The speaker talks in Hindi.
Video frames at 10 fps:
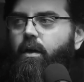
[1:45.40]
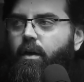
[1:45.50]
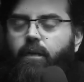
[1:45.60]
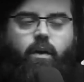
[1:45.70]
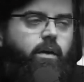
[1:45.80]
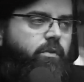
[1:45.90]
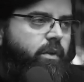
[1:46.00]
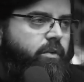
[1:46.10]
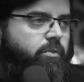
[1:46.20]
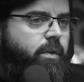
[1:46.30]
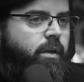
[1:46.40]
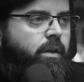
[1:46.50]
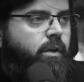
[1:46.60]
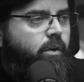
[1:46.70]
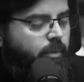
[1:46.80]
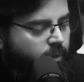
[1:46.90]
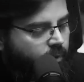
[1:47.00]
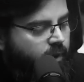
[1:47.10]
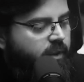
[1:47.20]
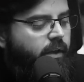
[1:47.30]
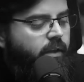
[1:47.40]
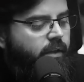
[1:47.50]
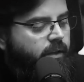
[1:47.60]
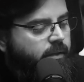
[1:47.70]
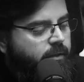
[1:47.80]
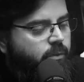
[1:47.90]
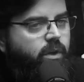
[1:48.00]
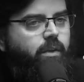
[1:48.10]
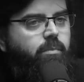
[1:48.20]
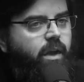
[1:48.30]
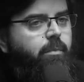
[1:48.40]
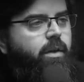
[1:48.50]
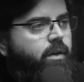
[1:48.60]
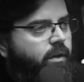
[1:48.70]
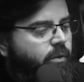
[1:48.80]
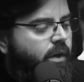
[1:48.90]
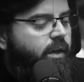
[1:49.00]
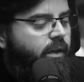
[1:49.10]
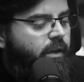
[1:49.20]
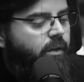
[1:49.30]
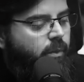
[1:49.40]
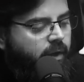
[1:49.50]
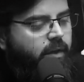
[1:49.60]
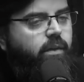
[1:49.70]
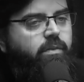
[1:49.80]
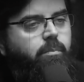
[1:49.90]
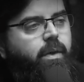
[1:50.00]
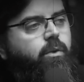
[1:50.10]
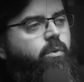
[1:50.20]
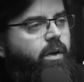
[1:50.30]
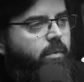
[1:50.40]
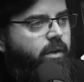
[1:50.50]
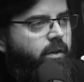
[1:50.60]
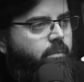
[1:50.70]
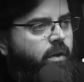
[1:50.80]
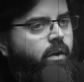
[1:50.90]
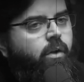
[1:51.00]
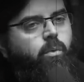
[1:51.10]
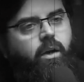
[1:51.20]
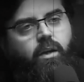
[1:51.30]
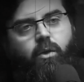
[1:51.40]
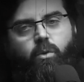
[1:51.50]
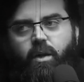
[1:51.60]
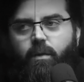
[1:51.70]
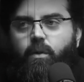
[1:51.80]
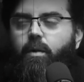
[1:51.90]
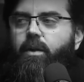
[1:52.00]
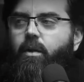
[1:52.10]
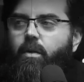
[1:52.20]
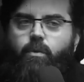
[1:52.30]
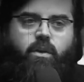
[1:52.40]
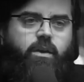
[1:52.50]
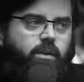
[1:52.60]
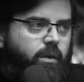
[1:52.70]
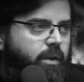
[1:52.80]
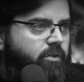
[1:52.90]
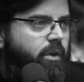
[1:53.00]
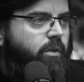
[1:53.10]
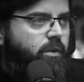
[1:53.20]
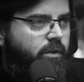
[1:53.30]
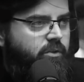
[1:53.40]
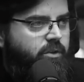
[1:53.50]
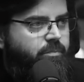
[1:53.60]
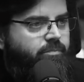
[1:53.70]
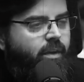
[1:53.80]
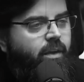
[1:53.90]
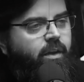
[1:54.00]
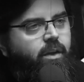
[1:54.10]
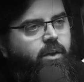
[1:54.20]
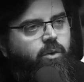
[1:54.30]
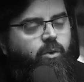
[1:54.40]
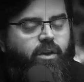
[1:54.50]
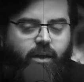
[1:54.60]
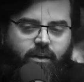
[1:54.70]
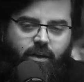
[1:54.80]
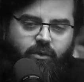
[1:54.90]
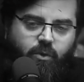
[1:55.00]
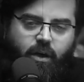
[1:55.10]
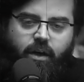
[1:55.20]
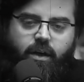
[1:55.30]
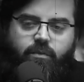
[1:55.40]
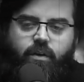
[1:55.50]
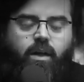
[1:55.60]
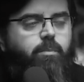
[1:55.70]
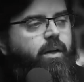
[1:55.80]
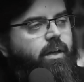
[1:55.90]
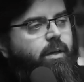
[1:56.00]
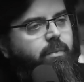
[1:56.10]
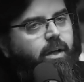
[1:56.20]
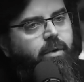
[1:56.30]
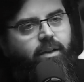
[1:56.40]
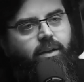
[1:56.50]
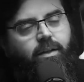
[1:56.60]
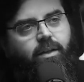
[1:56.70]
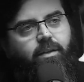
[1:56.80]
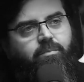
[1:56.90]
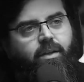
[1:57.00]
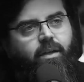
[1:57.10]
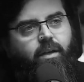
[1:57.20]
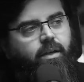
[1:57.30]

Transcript: अल्लाह ताला की सर्विस में और फिर उन्होंने ये आ, उनका जब नाम रखा ना तो कहा इन्नी व इन्नी सम्मई तुहा मरियम व इन्नी उईद हा बिका वदुर्रियत हा मिना शैतान रजी तो ये ये जो आयात वगैरह पढ़ के ना मेरा बड़ा दिल था कि